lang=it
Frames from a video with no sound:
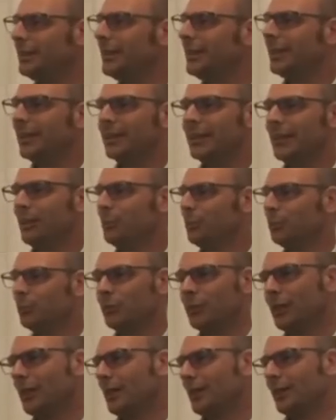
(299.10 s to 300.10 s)
e del punto
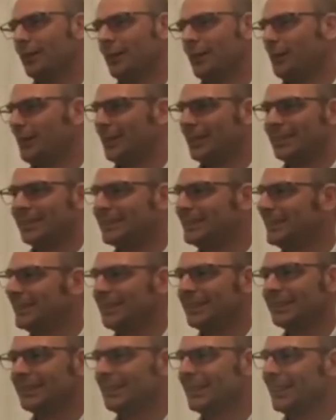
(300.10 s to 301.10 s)
la, la, parte
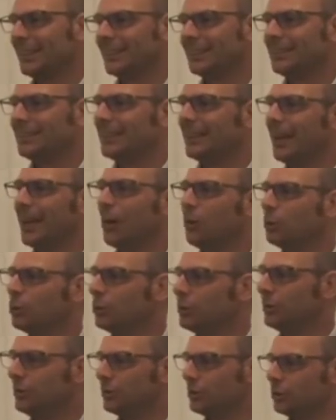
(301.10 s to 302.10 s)
sinistra che si è
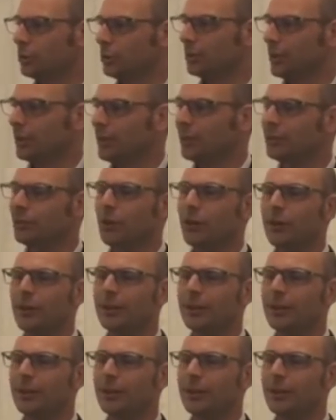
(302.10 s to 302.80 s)
autodistrutta da sola, è